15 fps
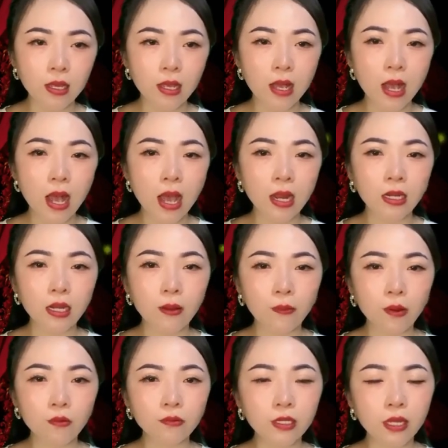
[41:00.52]
An lập
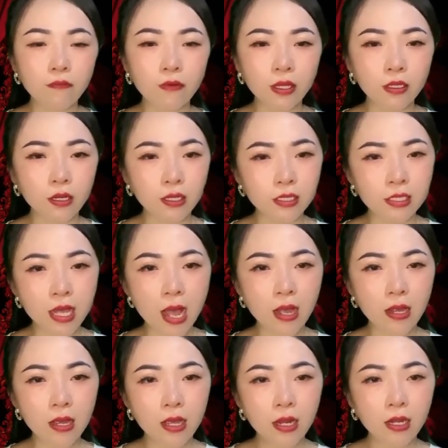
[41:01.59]
công ty về thời trang
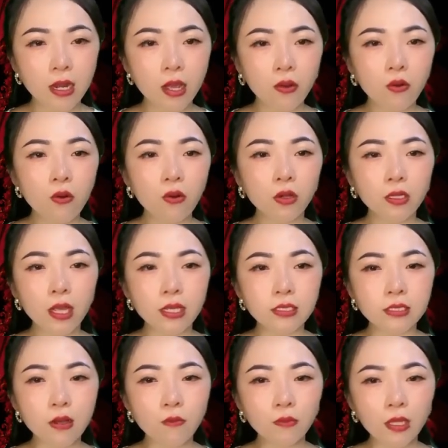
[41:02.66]
để cô có thể
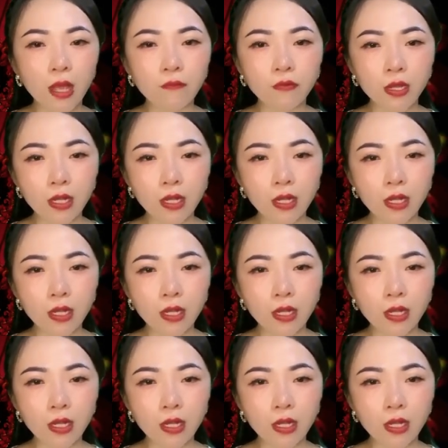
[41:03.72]
sống tại Việt